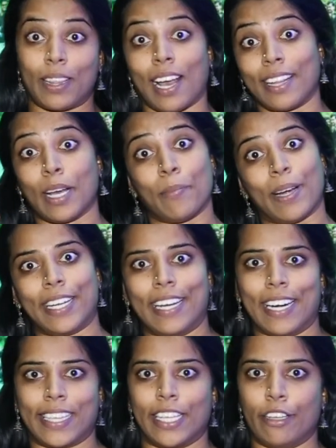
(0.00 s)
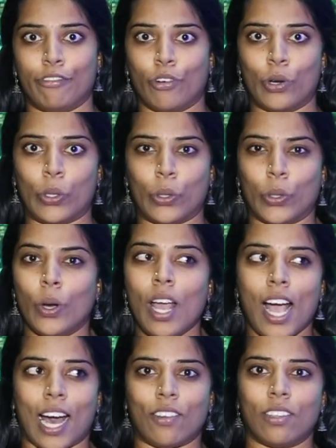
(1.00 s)
நம்ம தாத்தா பாட்டி காலத்தில் இருந்த ஃபோட்டோ
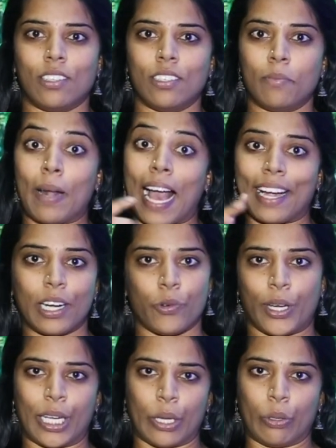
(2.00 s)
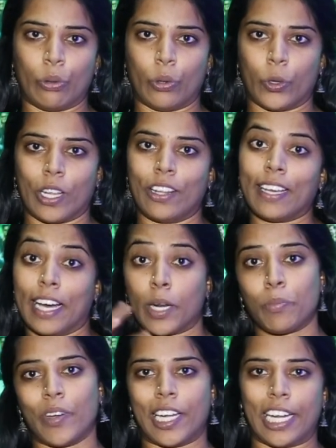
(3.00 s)
அது வந்து பிளாக் அண்ட் ஒயிட்டில் இருக்கும் அதாவது
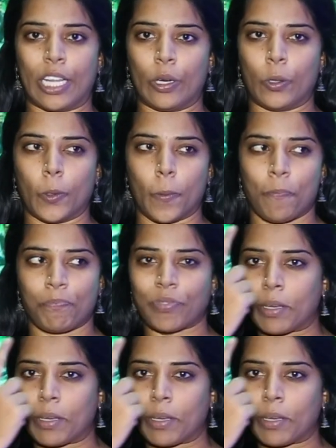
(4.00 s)
கருப்பு வேலையில் இருக்கும்